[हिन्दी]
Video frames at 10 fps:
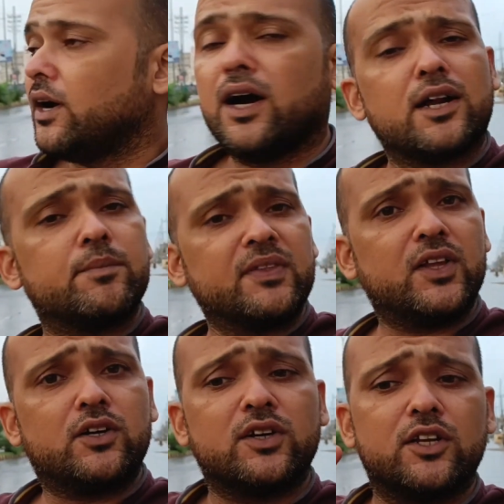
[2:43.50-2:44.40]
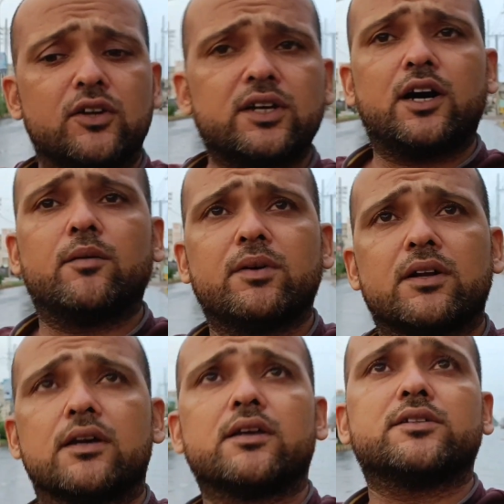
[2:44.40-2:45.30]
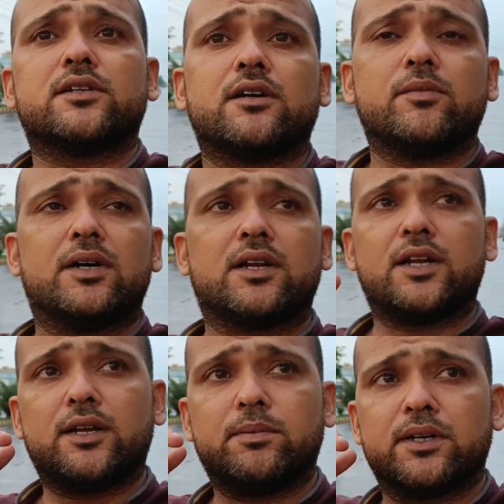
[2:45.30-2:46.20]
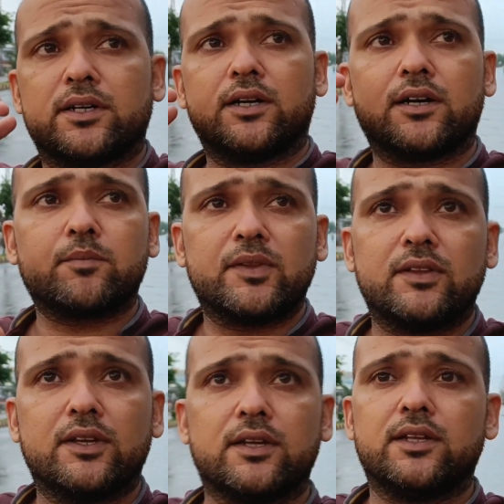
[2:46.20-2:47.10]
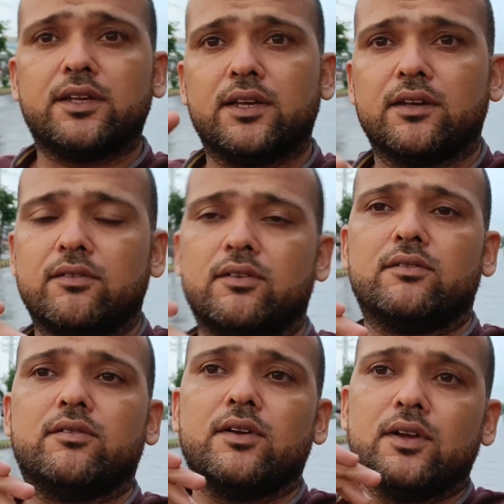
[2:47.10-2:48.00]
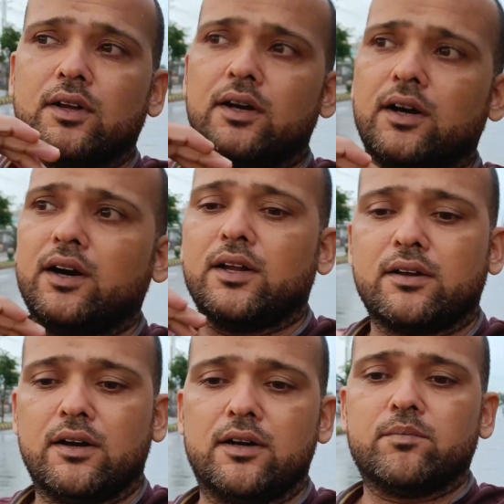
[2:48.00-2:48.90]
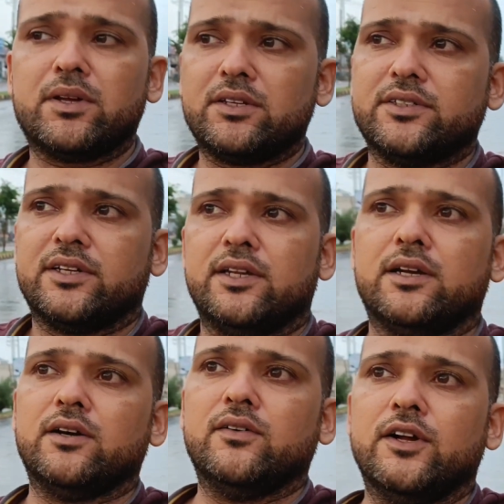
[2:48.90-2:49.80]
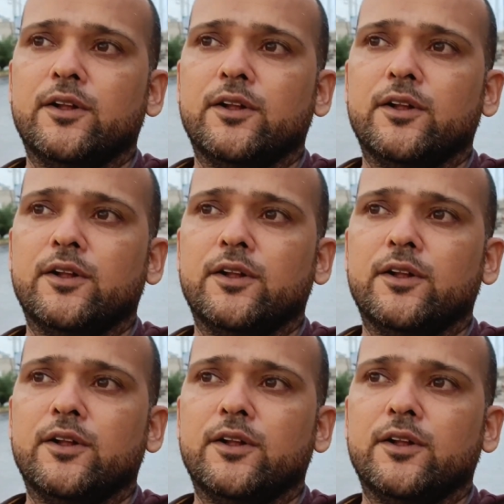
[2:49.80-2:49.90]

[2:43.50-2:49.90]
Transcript: हर बंदा कोई ना कोई काम करके रिजक कमा रहा है अल्लाह पाक ने हर बंदे के लिए हर काम में रिजक लिखा हुआ